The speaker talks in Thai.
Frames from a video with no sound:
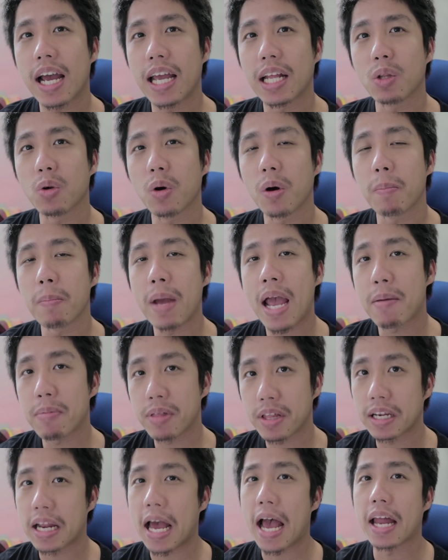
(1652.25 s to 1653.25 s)
ไอ้ตัวแม่
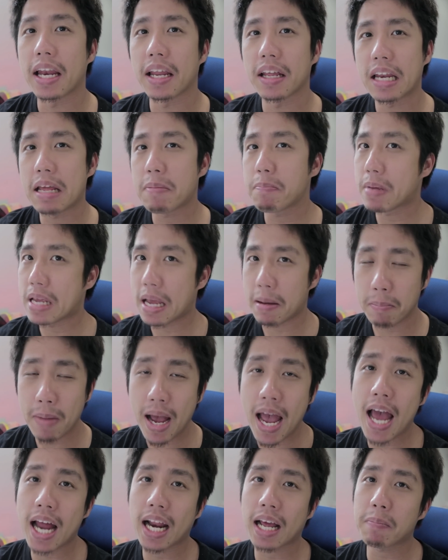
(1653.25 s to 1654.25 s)
พิจนาเนี่ยได้เปรียบ
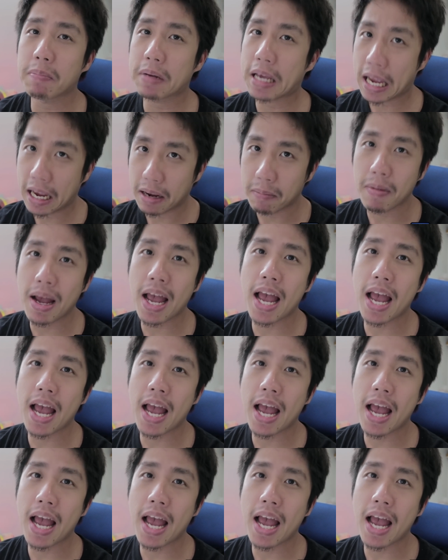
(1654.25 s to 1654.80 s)
มากนะครับเก่ง